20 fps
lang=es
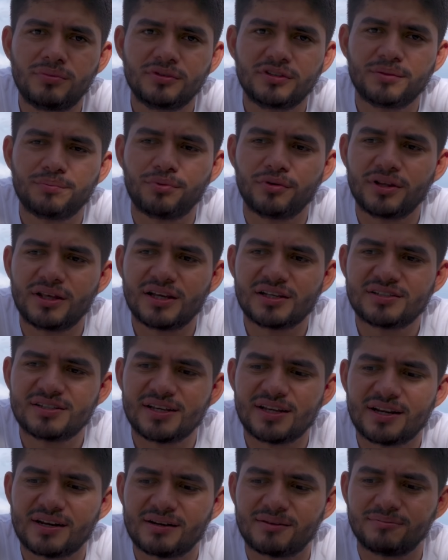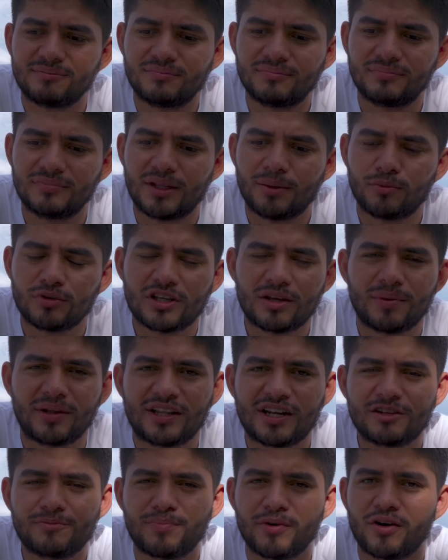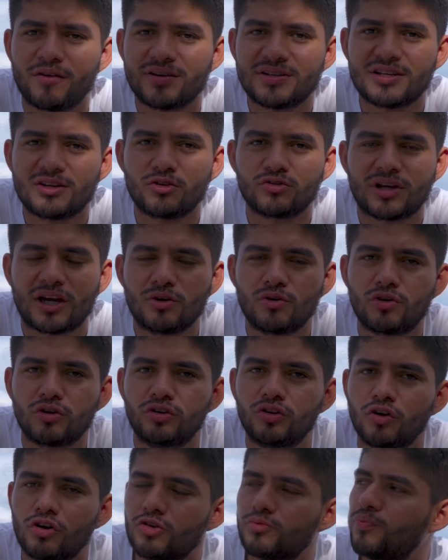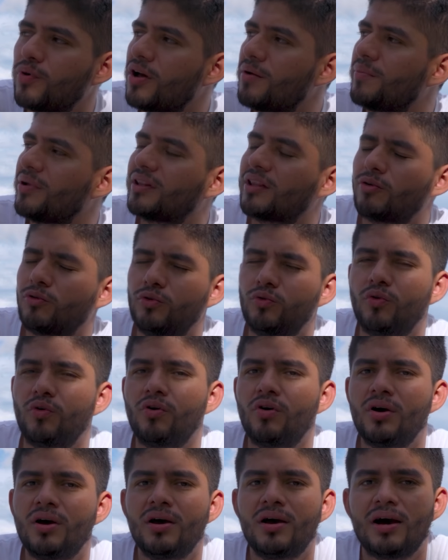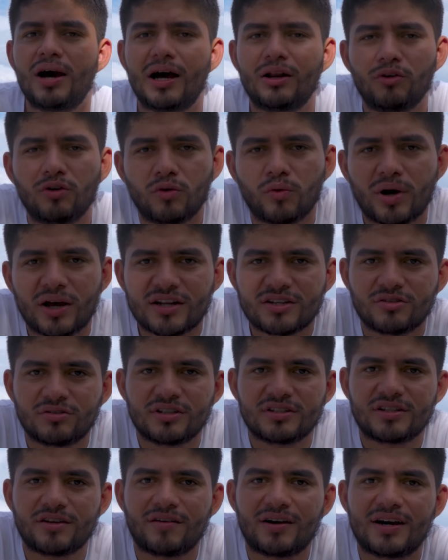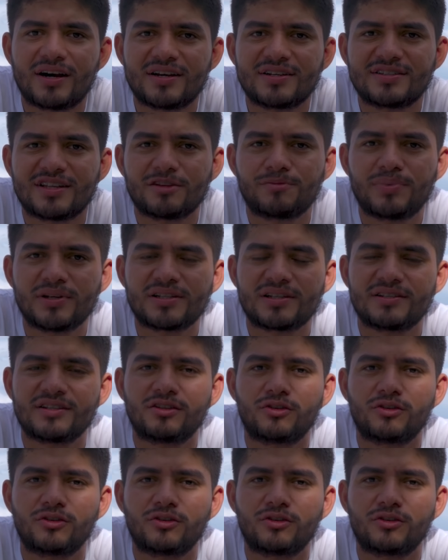se podía hacer de muchas maneras, pero a veces los cayucos no los puede meter uno a los lugares donde se van a estas pescas.